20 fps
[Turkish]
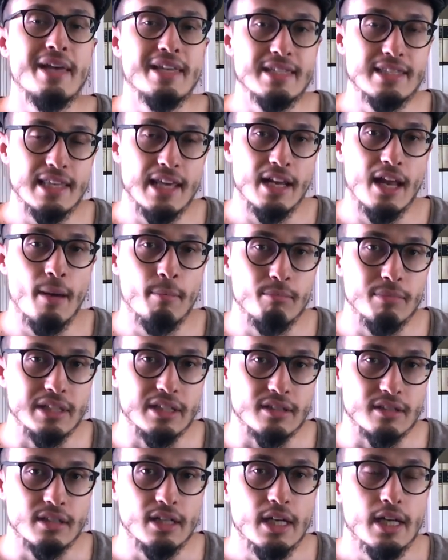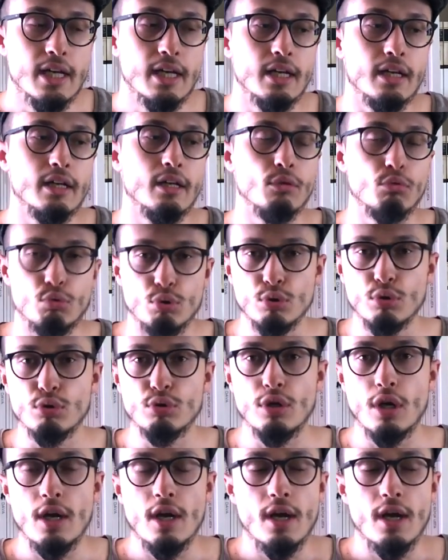beslenen bir e, tür.